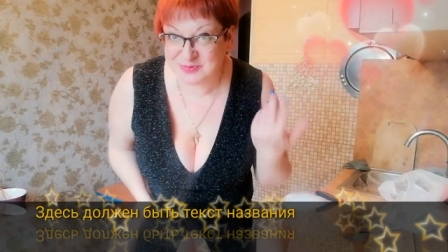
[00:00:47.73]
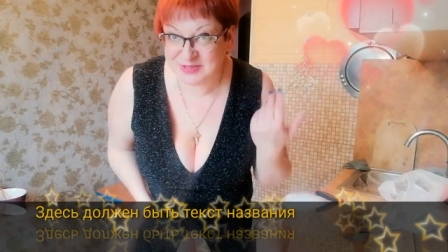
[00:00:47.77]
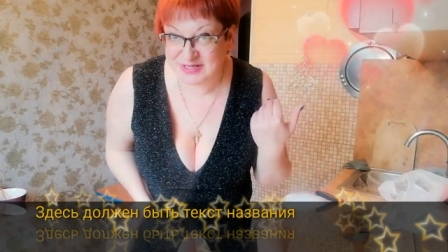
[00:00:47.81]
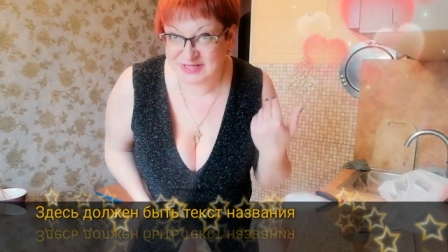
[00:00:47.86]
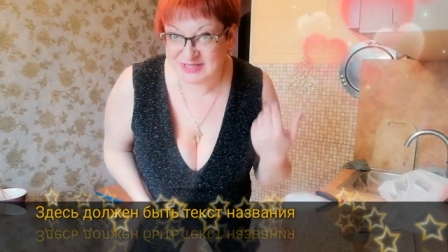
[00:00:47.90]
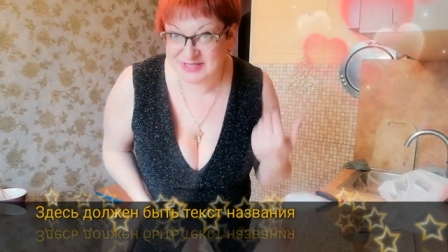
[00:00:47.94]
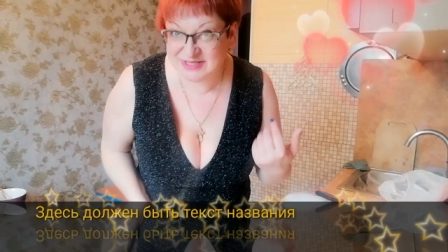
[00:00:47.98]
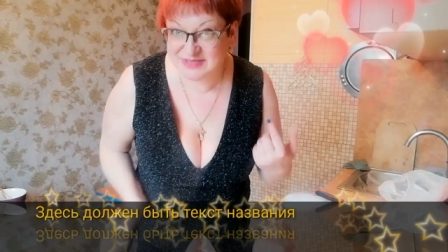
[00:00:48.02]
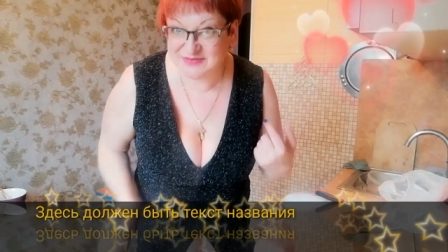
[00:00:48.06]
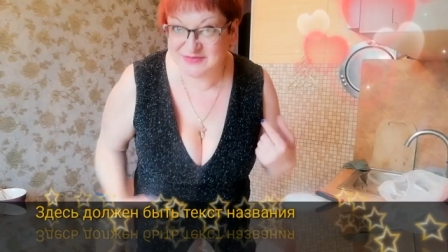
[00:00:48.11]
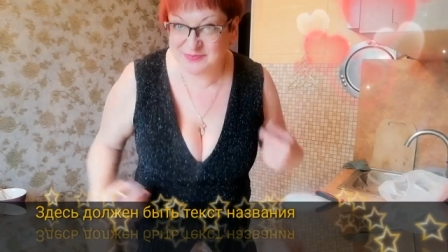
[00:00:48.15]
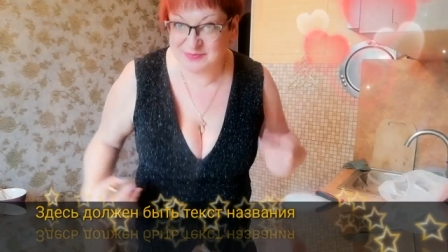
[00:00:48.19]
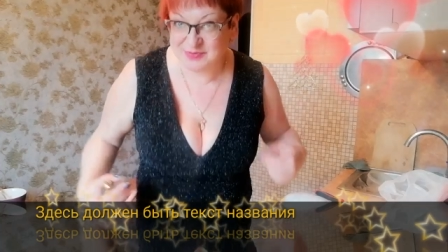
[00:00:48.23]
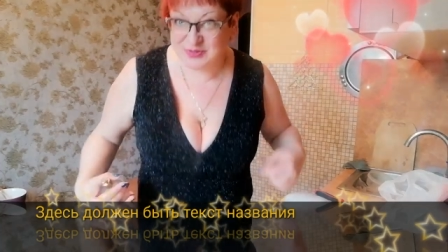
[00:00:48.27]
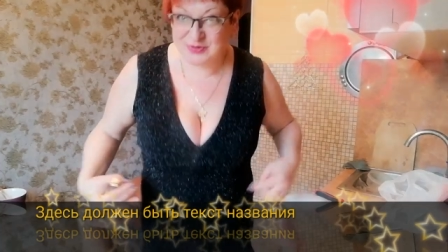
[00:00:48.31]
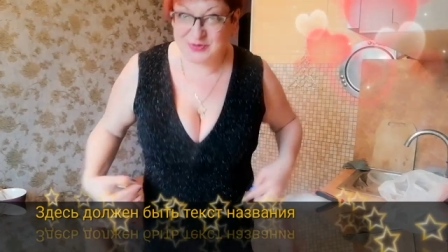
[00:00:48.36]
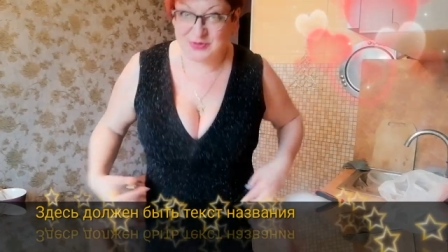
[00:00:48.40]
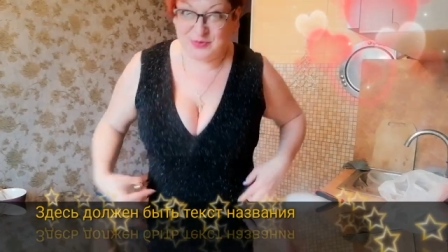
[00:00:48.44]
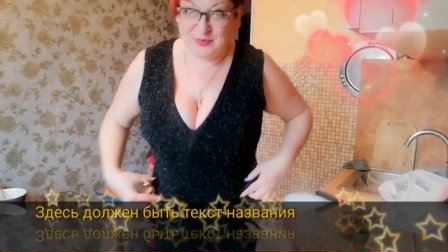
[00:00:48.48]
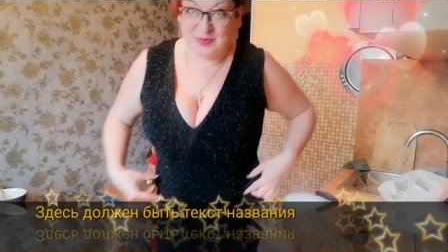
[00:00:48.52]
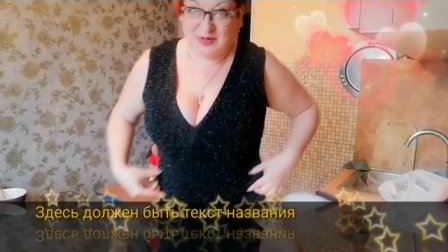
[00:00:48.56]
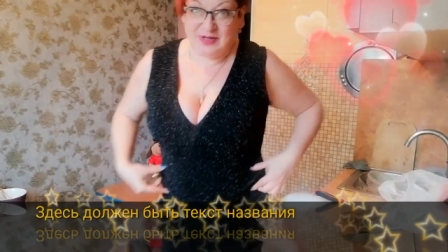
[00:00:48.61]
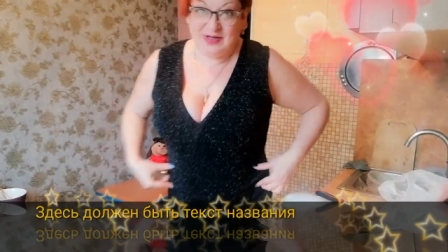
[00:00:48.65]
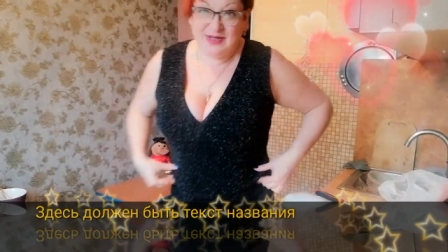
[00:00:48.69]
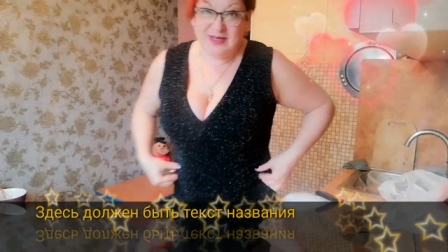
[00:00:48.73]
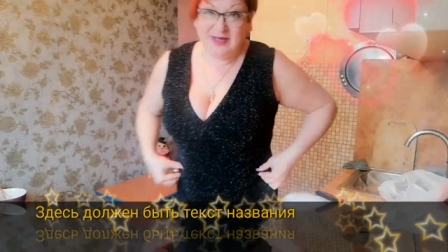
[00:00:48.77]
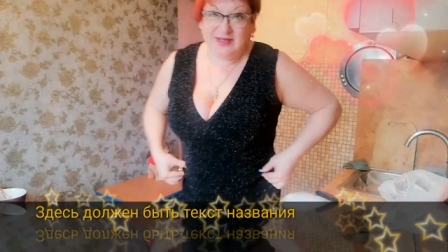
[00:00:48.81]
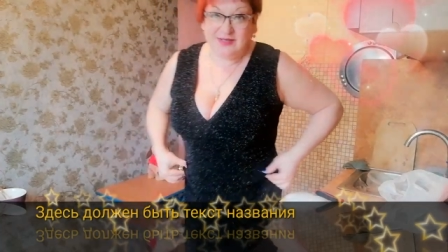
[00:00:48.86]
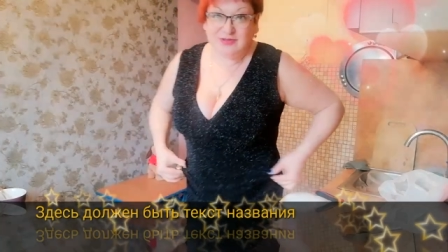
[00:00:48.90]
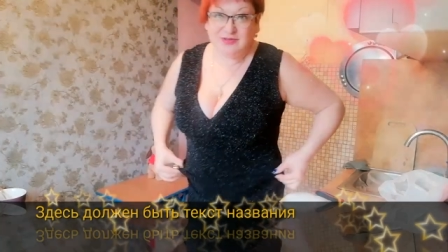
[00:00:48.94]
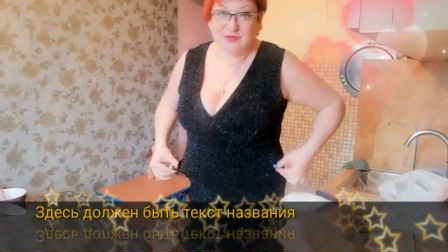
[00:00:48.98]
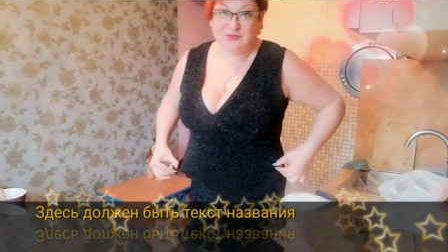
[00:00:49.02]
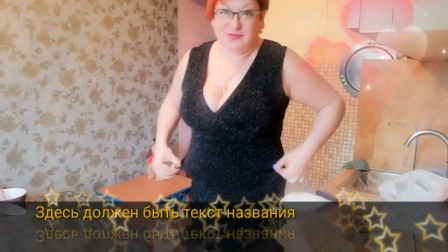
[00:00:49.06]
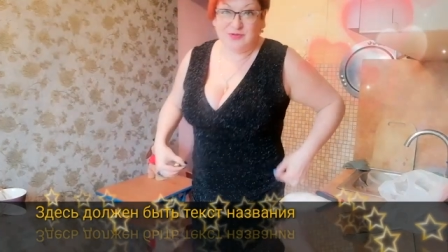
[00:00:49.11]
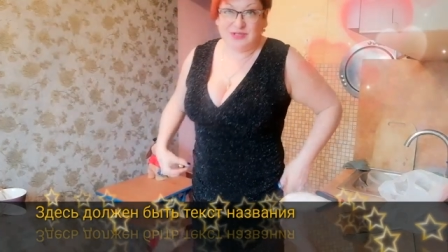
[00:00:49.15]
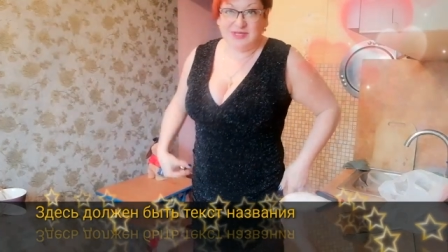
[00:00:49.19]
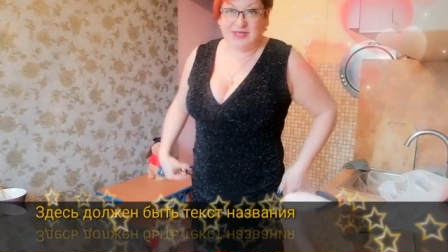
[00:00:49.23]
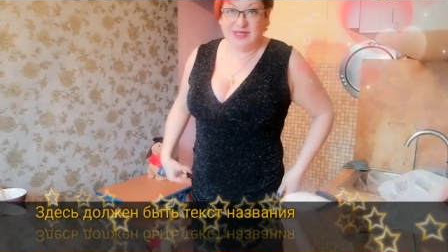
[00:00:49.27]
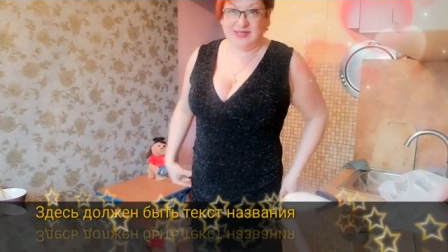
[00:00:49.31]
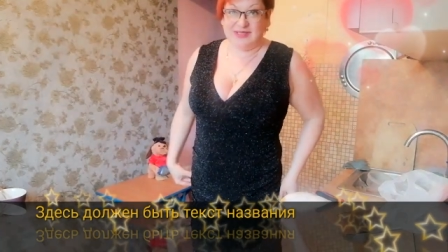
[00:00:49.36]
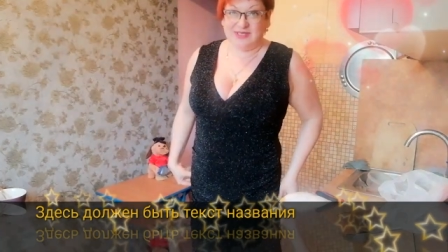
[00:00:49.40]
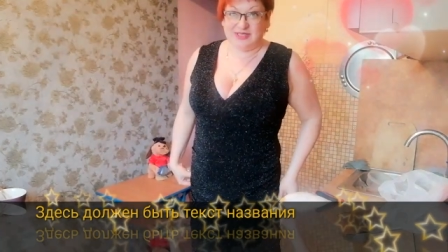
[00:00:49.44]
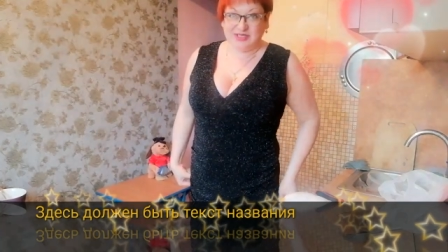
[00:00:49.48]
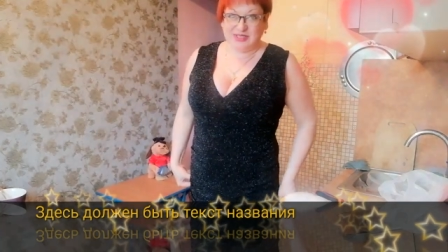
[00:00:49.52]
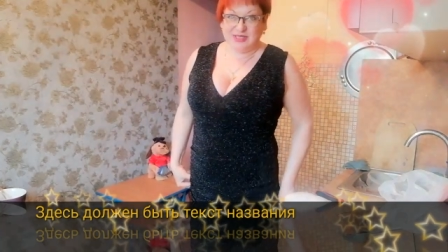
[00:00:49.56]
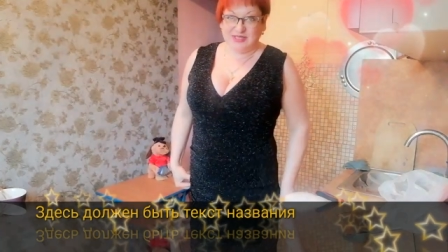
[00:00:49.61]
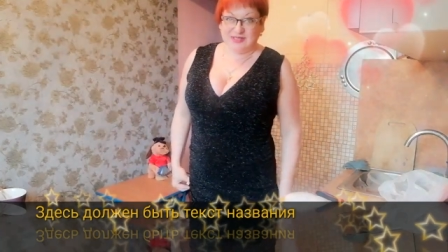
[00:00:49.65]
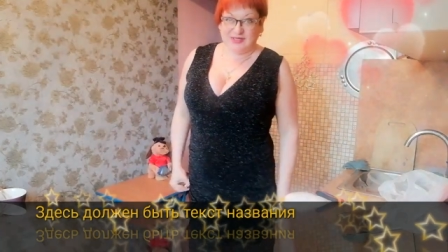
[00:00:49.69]
красивыми дома. Ну вот я
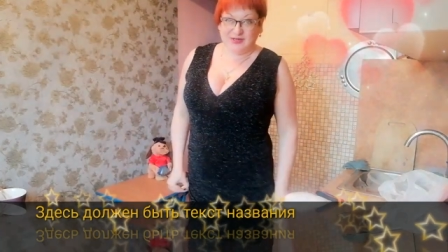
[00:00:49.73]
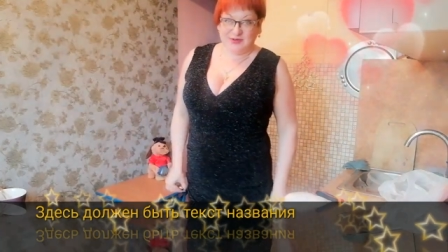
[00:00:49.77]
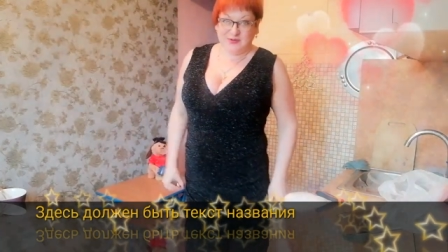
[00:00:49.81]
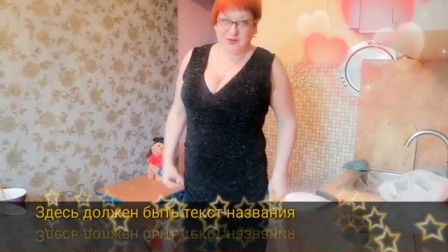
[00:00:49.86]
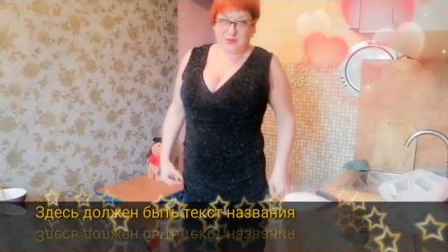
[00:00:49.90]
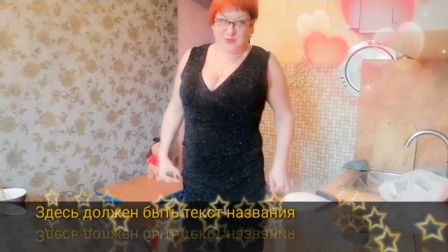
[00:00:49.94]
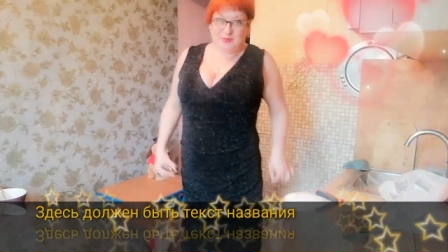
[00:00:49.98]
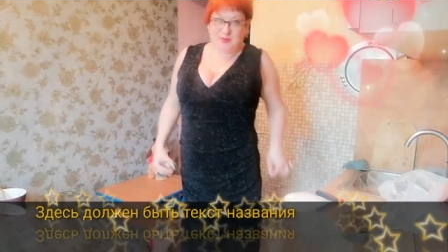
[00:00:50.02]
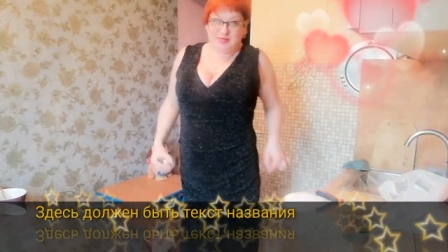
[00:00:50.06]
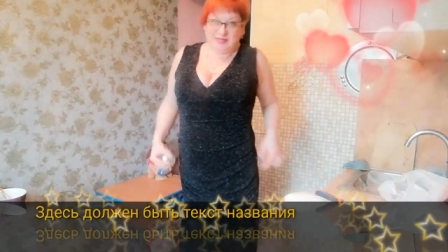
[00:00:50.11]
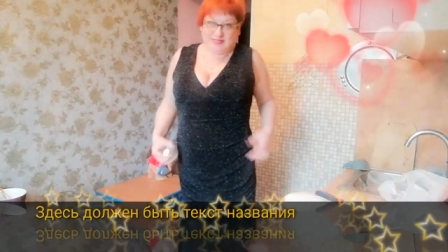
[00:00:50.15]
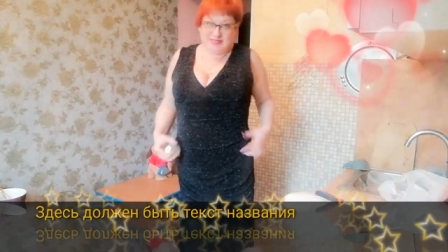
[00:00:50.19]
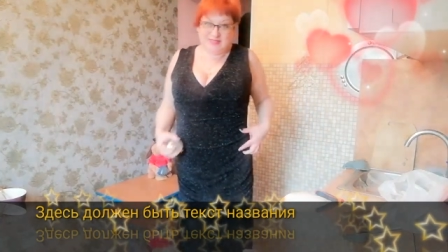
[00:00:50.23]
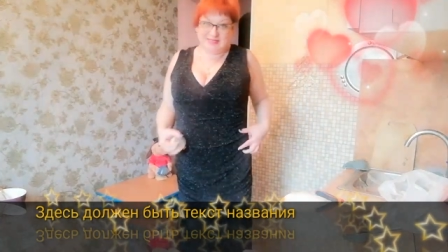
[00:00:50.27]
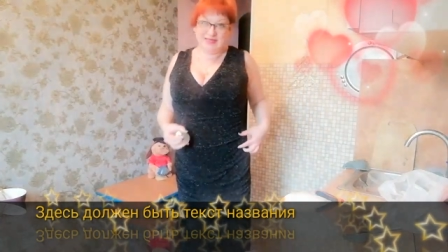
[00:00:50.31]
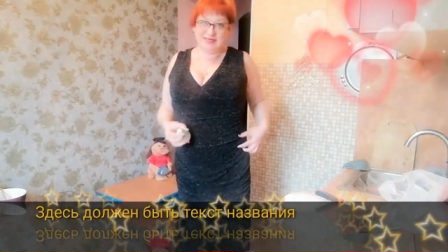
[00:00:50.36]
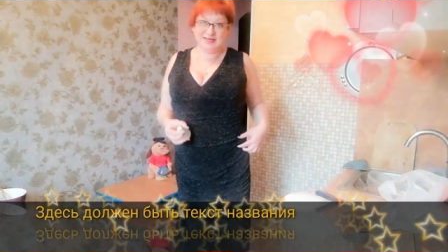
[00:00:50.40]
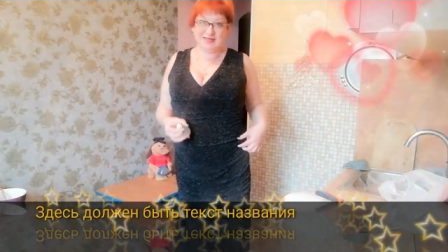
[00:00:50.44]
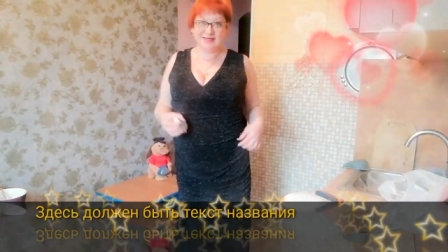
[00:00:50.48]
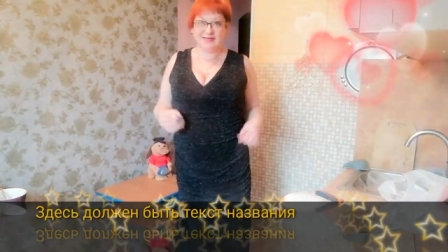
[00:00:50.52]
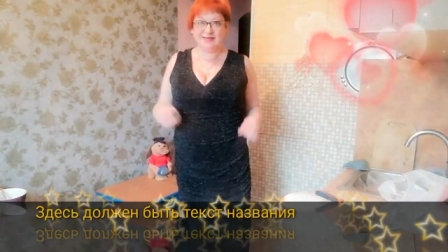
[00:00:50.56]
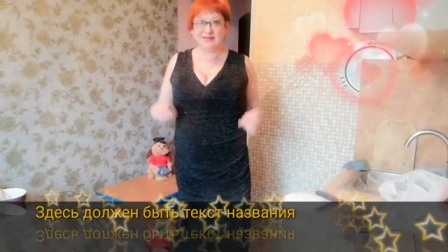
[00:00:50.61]
нашла такое платье.